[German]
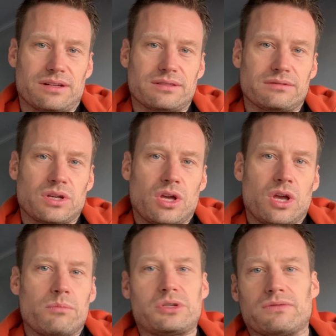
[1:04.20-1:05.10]
raus.
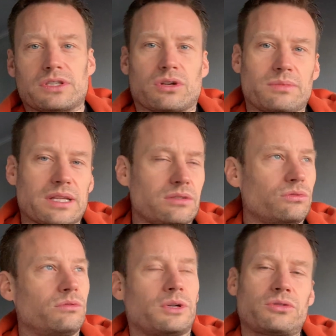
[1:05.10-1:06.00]
Ein bisschen was kommt
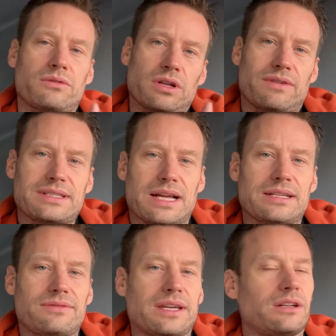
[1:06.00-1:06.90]
dazu, manchmal wird auch was
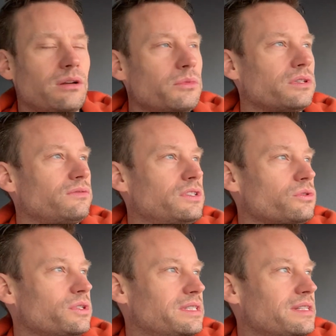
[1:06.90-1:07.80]
Altes weggenommen, irgendwie
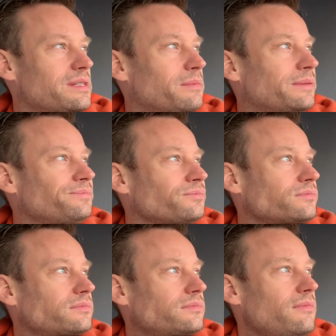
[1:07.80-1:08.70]
so ist das immer.
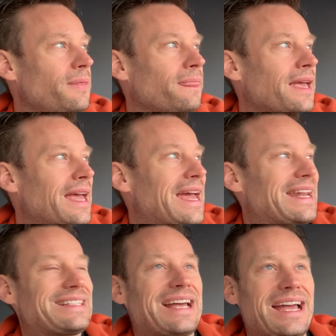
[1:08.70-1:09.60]

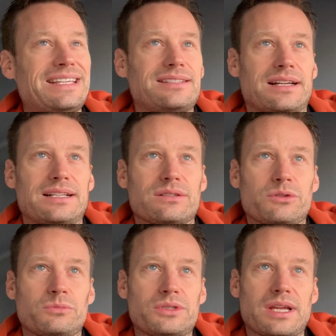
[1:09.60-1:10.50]
Das heißt also,
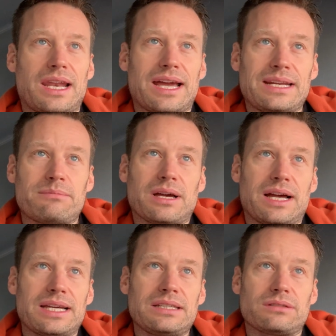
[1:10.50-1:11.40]
ich müsste allein im
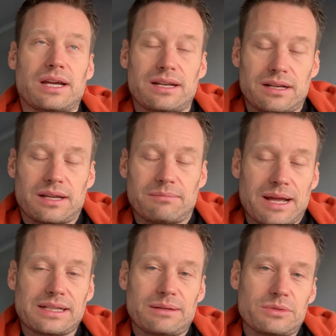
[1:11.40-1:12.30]
Bereich oder ein, ein
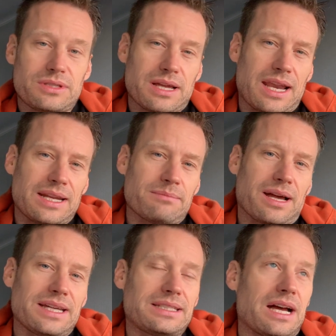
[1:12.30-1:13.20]
Makler müsste allein im
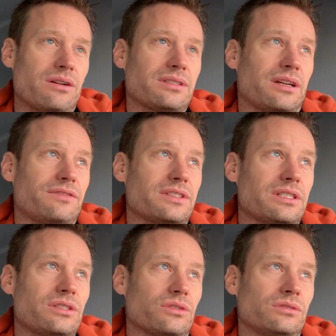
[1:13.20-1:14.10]
Bereich der
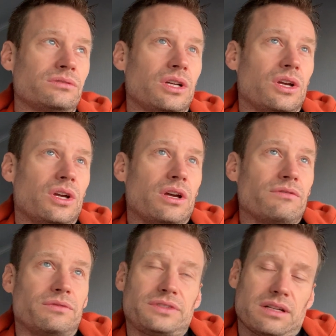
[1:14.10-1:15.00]
Hausratversicherung
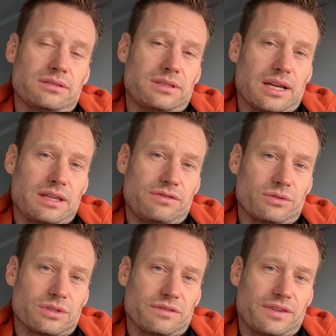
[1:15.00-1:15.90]
5000 Tarife
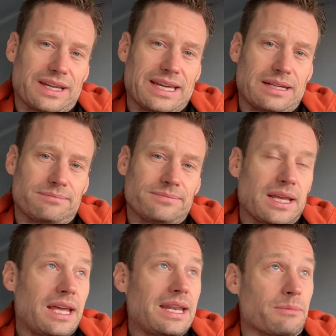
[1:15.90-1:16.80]
ungefähr kennen
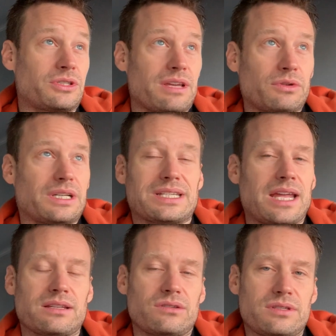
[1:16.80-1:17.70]
der muss die ja wirklich
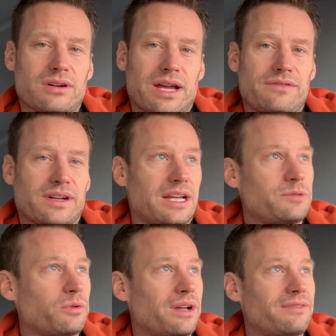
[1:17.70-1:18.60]
kennen. Es nützt auch kein
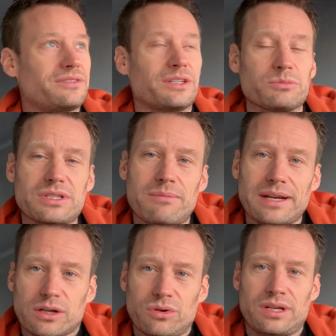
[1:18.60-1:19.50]
Vergleichsprogramm was, weil ich muss ja auch
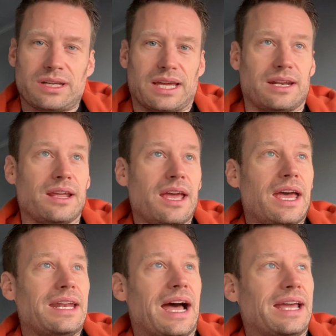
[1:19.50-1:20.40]
meine Kunden kennen.
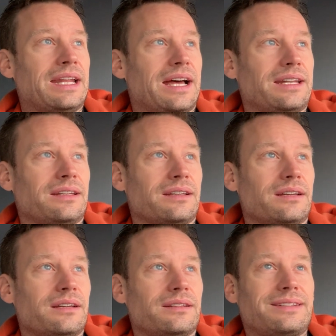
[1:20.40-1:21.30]
Der eine hat
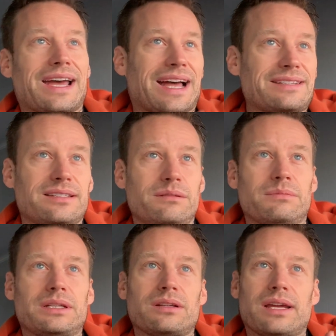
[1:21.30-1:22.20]
eine Terrasse
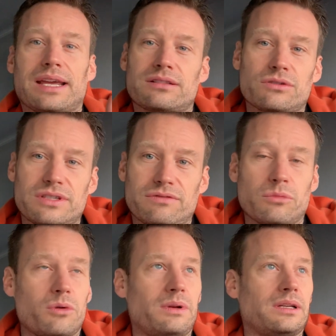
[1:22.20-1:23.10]
mit äh, exklusiven
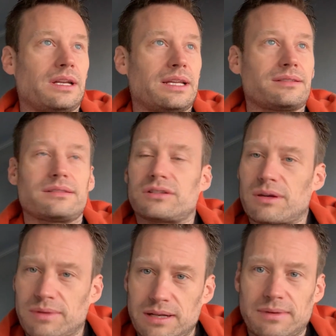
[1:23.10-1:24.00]
Möbeln, der nächste sagt,
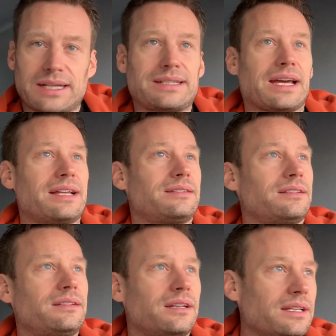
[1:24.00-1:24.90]
ich habe nicht mal eine
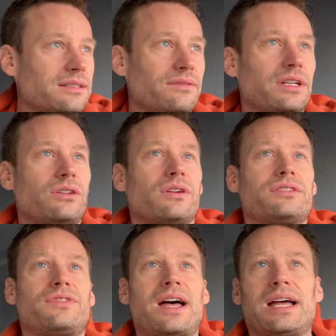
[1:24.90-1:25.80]
Terrasse, der nächste hat wieder ein
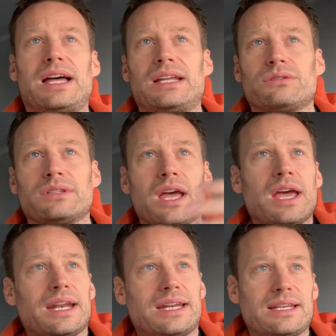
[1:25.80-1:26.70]
teures Fahrrad und
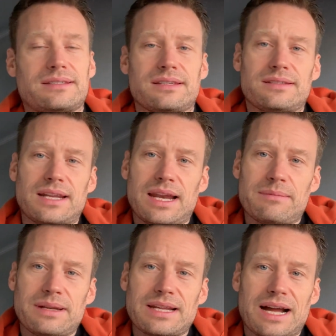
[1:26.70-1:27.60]
der nächste ist in der
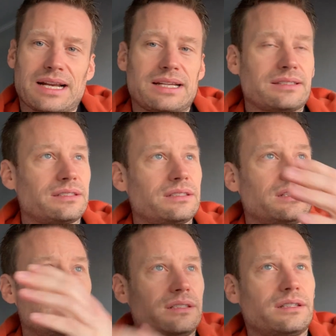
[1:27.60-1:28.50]

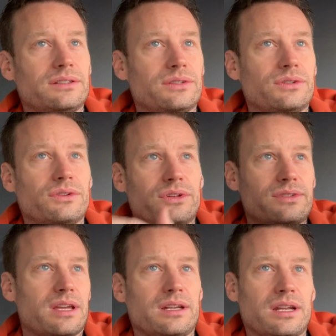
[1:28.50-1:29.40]
Elementarklasse, äh, äh
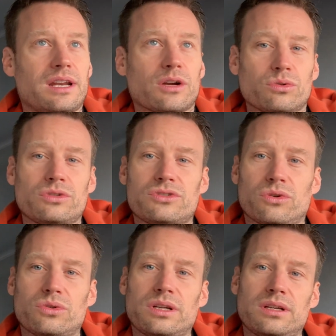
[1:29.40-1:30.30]
ist er in, in, der guten
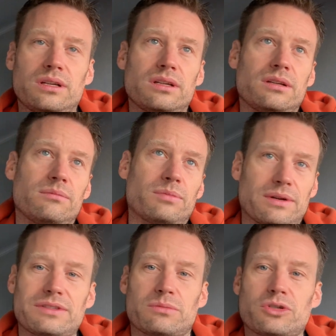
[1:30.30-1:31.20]
Zone, äh,
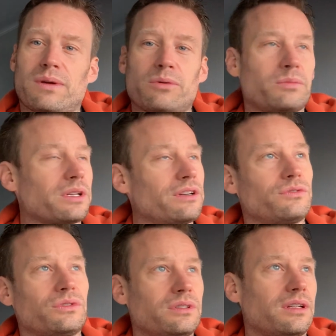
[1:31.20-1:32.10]
was Überschwemmung
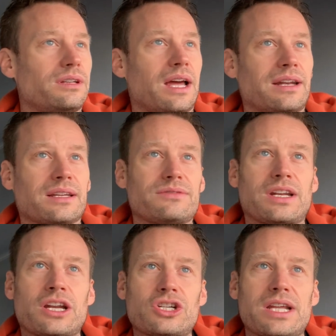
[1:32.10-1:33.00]
betrifft und der, äh, der andere ist
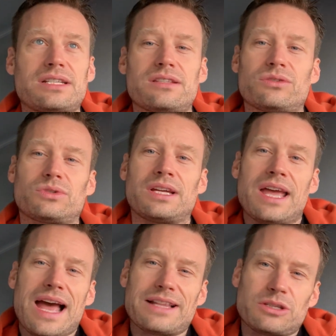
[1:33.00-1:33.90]
wieder in der schlechten Zone.
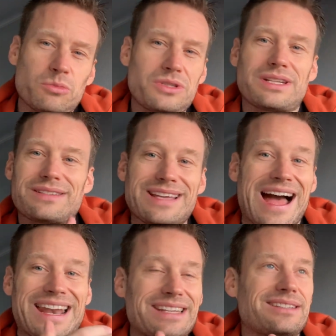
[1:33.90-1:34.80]
Also ich müsste das
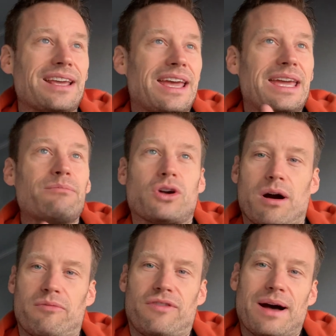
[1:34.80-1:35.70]
ja alles im
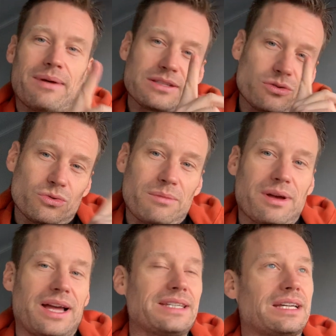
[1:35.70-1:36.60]
Kopf haben. Also nur im
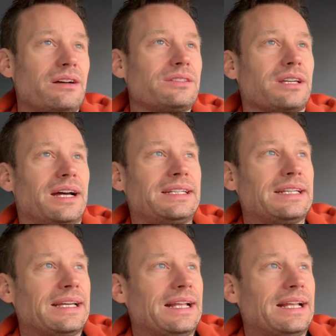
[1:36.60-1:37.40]
Bereich Hausrat